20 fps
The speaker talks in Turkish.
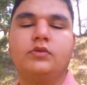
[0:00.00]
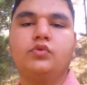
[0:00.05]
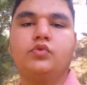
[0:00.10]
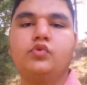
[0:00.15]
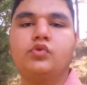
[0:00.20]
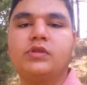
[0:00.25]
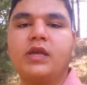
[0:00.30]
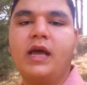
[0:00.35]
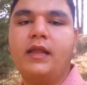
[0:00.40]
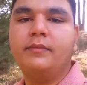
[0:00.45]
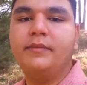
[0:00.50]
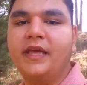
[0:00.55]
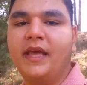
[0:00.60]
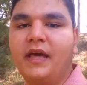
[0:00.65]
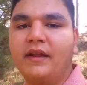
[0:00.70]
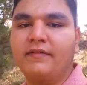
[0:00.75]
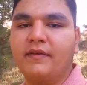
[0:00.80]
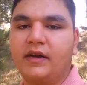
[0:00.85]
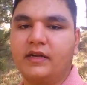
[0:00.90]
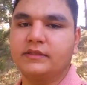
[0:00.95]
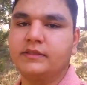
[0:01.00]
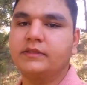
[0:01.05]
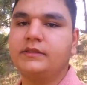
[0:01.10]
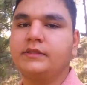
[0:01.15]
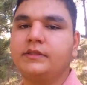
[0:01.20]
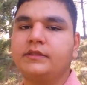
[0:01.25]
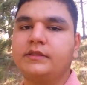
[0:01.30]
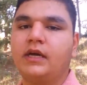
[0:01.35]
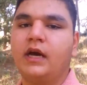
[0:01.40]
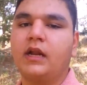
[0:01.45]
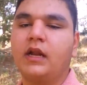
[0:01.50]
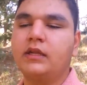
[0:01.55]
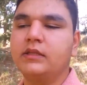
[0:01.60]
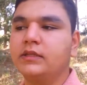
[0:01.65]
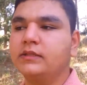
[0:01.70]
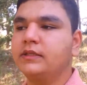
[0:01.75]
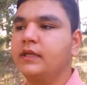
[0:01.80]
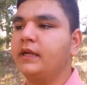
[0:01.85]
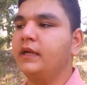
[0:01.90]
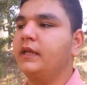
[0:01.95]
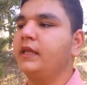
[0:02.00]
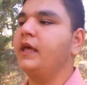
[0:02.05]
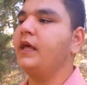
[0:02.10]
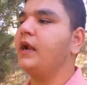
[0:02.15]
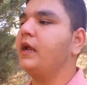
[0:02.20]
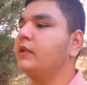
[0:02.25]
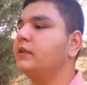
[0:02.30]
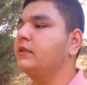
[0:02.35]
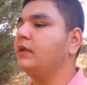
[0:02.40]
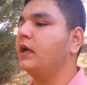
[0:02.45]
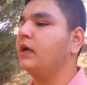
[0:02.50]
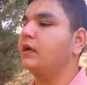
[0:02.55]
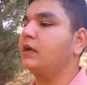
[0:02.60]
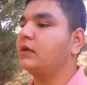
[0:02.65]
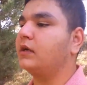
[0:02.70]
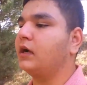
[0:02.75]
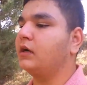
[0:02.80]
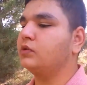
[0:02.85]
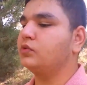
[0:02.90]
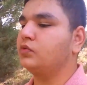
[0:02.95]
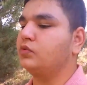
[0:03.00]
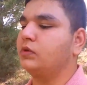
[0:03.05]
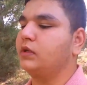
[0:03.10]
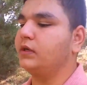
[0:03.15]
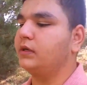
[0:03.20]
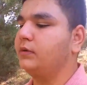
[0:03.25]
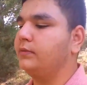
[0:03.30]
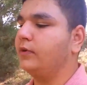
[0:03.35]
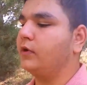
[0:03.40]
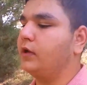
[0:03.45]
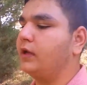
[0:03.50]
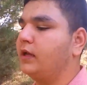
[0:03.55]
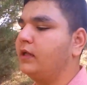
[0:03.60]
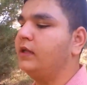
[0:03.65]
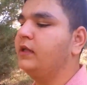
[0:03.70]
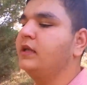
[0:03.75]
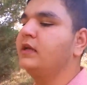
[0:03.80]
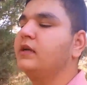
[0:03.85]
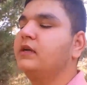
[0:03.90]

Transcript: güzel bir yer vardır. Karanlık dere, yeraltı akarsuları böyle